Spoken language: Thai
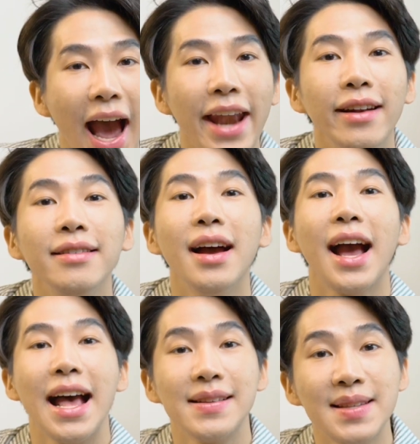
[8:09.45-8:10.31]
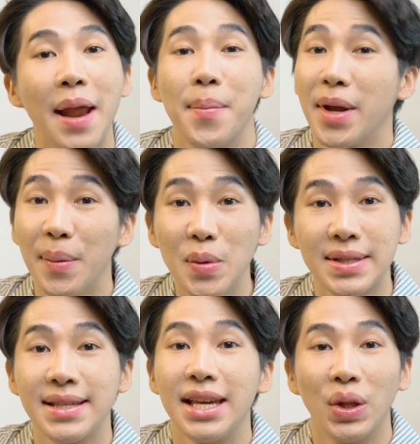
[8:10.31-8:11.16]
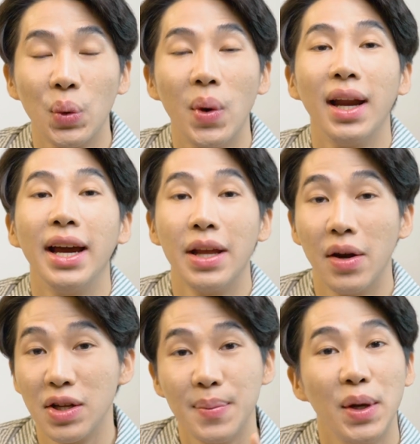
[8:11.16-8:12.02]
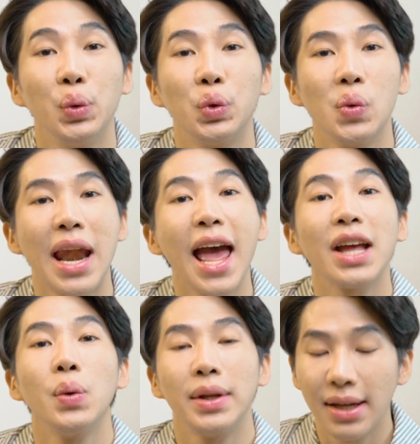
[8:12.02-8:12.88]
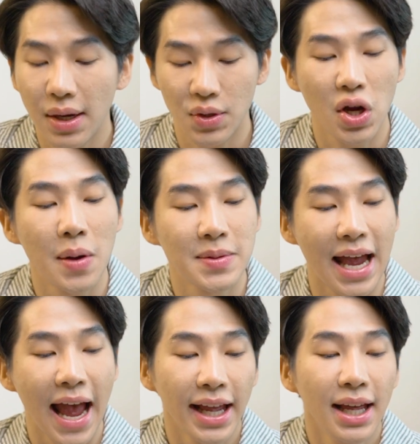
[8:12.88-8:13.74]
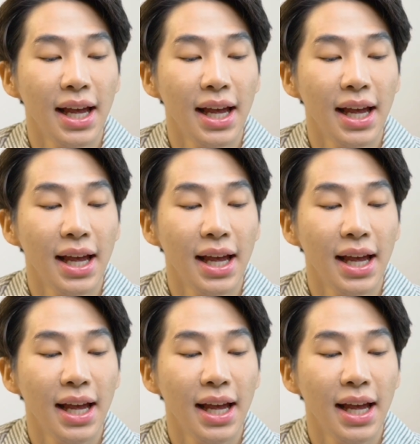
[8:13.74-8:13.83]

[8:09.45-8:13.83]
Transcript: คัดเลือกคัดสรรมาทั้งหมด4ตัวเลยเดี๋ยวเราจะมาดูตัวแรกตัวที่เราชอบใช้